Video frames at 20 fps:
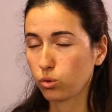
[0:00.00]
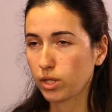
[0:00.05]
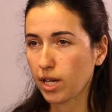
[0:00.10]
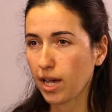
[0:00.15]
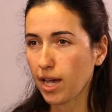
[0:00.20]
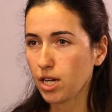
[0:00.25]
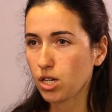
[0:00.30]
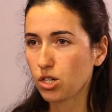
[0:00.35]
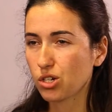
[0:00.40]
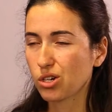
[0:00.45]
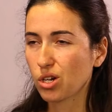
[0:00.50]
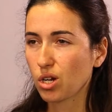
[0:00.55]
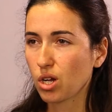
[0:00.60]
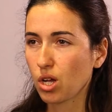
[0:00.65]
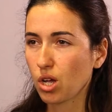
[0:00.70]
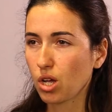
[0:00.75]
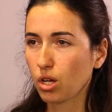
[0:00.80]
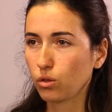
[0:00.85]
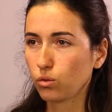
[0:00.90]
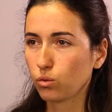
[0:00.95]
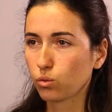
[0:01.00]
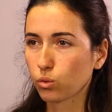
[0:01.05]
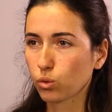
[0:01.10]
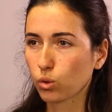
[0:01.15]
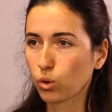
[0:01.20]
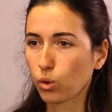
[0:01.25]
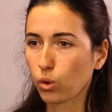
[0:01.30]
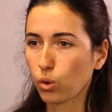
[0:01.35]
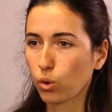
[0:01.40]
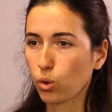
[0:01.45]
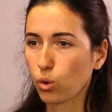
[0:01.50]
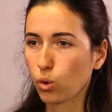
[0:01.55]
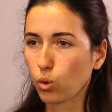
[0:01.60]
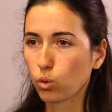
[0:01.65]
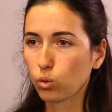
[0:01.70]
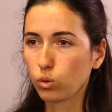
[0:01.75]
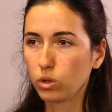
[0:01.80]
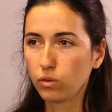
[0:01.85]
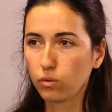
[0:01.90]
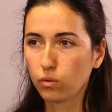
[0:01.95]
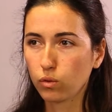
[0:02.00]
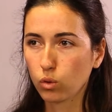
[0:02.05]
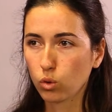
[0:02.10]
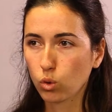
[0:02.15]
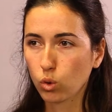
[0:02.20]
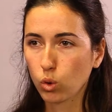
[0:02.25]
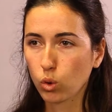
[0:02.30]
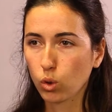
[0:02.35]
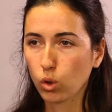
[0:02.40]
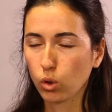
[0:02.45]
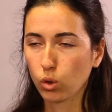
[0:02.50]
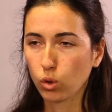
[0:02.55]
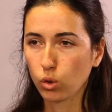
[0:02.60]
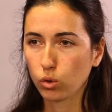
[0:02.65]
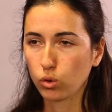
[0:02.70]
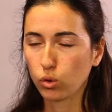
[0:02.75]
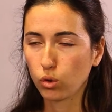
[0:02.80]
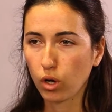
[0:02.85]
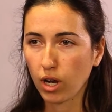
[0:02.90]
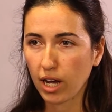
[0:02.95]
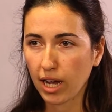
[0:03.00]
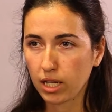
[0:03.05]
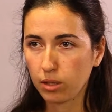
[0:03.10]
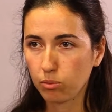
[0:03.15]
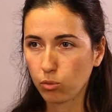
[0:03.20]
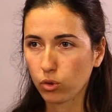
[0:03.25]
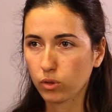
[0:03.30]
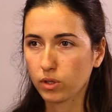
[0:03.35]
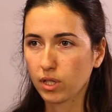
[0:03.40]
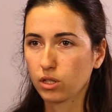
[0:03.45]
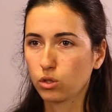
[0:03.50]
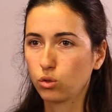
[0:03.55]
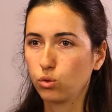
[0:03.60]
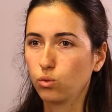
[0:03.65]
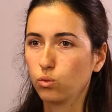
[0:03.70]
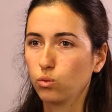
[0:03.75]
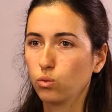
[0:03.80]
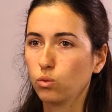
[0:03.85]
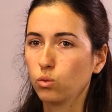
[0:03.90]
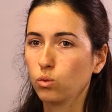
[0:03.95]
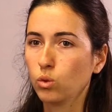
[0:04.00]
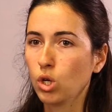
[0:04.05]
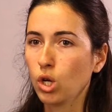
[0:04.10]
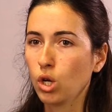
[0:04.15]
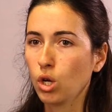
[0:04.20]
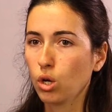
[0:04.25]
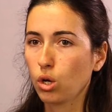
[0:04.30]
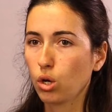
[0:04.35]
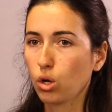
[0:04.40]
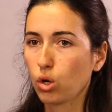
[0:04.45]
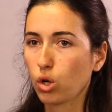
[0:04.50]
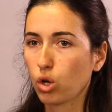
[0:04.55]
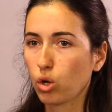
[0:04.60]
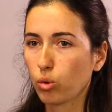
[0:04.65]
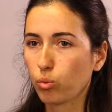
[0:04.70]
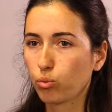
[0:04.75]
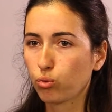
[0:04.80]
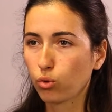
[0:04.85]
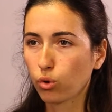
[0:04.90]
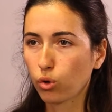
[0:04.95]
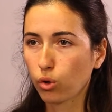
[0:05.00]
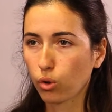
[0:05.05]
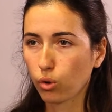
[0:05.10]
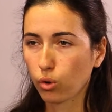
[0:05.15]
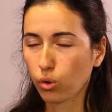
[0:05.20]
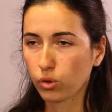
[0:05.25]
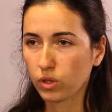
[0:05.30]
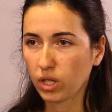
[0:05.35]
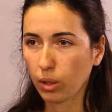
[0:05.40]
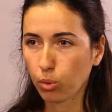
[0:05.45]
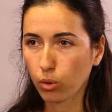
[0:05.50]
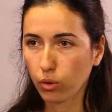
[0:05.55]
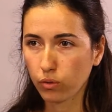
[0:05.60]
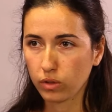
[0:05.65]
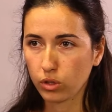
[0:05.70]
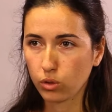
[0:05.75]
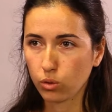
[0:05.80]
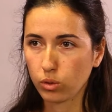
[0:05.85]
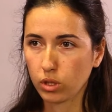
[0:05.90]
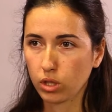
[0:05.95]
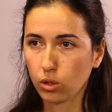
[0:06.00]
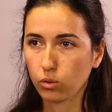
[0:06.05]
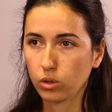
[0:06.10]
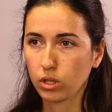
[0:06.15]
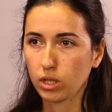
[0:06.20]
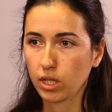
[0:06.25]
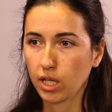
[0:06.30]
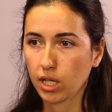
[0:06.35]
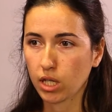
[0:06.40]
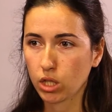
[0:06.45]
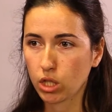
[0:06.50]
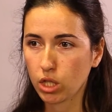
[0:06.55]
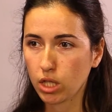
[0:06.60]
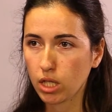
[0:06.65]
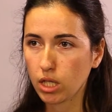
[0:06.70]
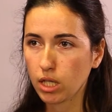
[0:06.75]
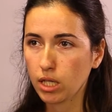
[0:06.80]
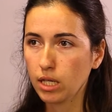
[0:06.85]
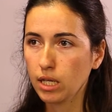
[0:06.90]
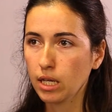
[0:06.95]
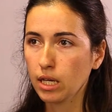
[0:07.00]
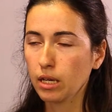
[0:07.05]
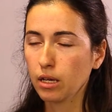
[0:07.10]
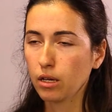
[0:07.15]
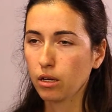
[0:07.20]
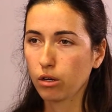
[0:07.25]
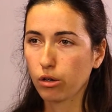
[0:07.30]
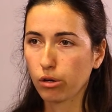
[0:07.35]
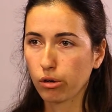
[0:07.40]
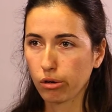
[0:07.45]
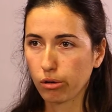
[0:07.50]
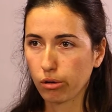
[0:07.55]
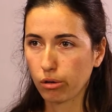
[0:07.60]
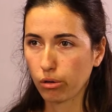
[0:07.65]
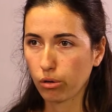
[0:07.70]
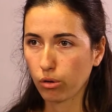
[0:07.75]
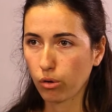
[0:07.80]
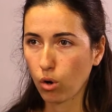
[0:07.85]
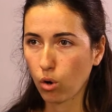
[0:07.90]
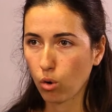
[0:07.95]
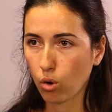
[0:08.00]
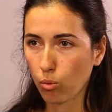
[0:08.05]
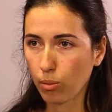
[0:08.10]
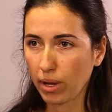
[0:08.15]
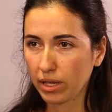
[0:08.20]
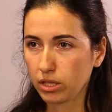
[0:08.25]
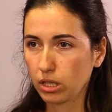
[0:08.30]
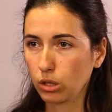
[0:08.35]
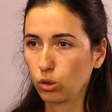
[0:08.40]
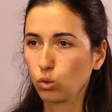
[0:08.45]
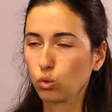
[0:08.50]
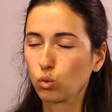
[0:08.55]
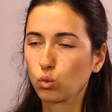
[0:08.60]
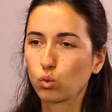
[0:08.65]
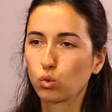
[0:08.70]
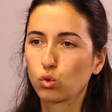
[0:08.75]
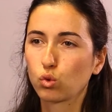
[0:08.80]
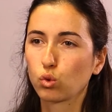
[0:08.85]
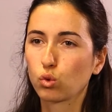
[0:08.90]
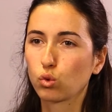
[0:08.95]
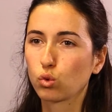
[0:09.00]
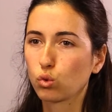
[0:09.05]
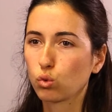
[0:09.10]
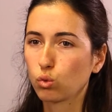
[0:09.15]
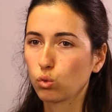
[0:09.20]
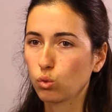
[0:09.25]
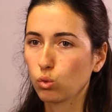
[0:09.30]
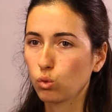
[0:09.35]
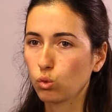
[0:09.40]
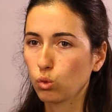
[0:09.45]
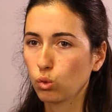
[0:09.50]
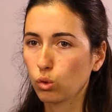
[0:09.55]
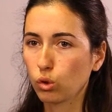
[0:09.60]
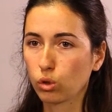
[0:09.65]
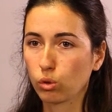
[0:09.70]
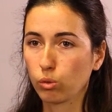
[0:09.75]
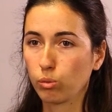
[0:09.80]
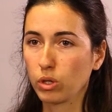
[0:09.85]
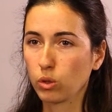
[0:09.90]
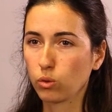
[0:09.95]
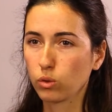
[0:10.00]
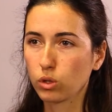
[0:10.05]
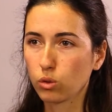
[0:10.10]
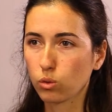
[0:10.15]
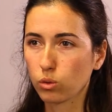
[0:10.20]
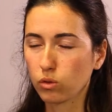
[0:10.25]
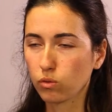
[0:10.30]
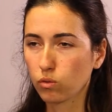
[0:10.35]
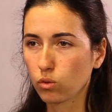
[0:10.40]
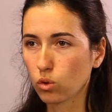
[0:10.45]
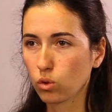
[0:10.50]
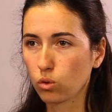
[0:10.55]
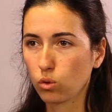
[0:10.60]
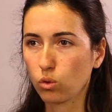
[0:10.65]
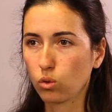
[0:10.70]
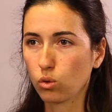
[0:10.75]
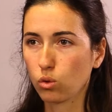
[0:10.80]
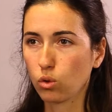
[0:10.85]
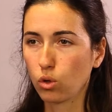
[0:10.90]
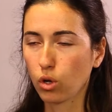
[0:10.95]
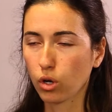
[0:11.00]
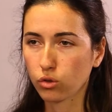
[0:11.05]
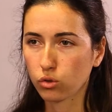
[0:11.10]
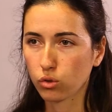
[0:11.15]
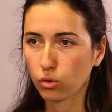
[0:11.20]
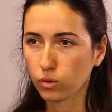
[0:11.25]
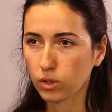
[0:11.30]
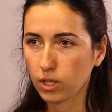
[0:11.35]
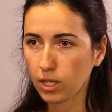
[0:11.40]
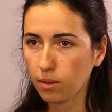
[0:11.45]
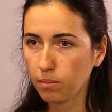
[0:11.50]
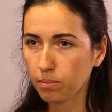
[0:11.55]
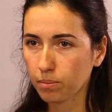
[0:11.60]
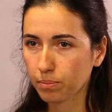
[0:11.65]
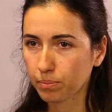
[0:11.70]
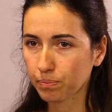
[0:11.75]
usages, donc au niveau de leur alimentation, pour s'approvisionner en énergie, en matériaux de construction, mais aussi au niveau de leur santé,